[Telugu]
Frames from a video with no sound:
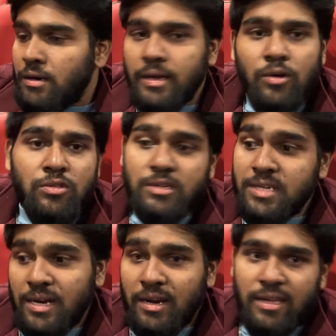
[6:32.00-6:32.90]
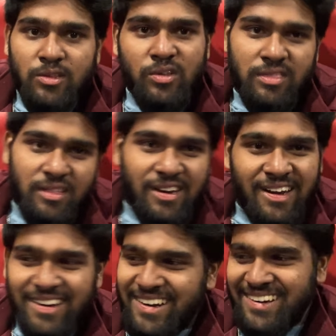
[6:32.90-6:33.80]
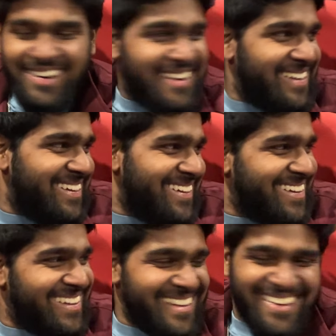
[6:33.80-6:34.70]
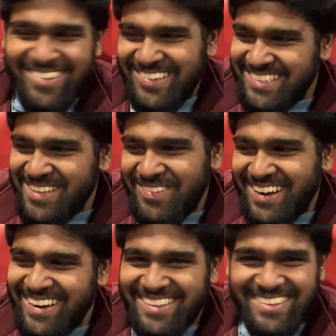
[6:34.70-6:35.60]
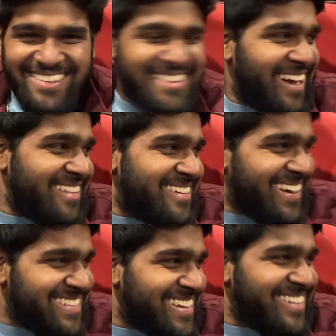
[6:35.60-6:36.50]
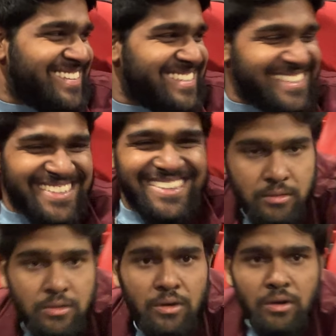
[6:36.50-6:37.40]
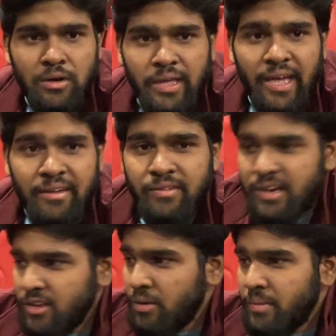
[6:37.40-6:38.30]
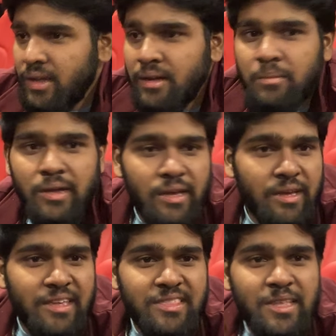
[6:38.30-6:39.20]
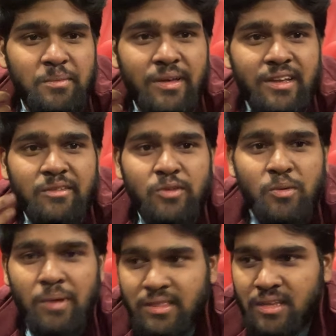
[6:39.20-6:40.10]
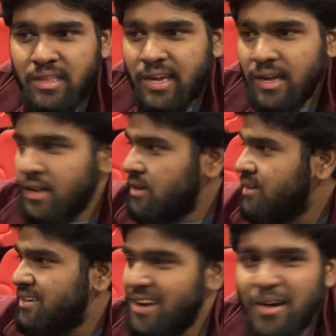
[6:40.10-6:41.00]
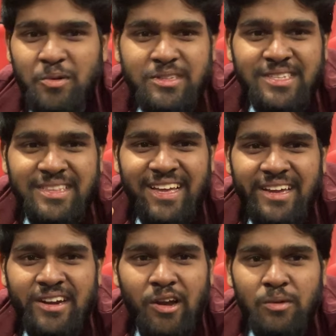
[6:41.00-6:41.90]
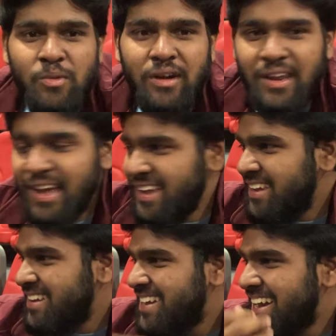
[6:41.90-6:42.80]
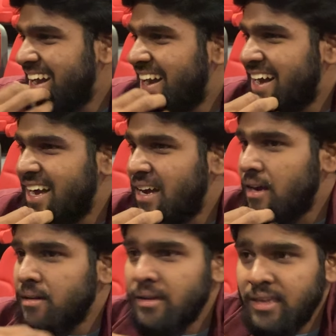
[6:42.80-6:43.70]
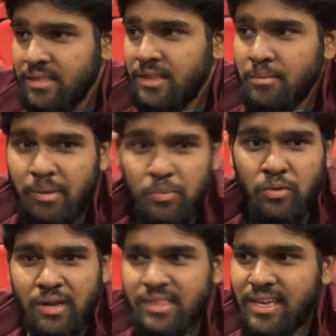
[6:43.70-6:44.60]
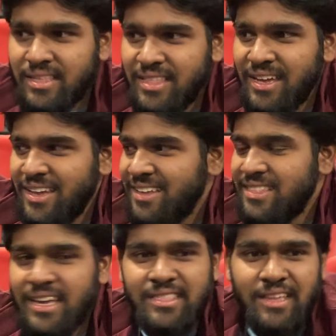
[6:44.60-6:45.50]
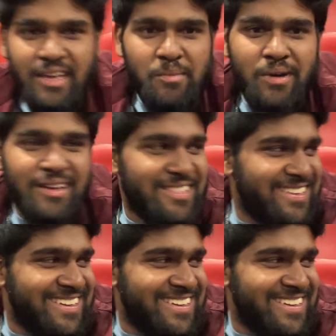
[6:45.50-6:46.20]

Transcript: ఇంకొందరు జనాలు అయితే వస్తున్నారు రండి రండి రండి వస్తే పర్లేదు అందరూ కలిసి అరవచ్చు సో ఏ వీడియో మే మే హిందీ మే రివ్యూ బతాదేగా నాకు వచ్చిందే నాలుగు ముక్కలు హై హిందీ మే పూరా దేక్తే దేక్తేకే బాద్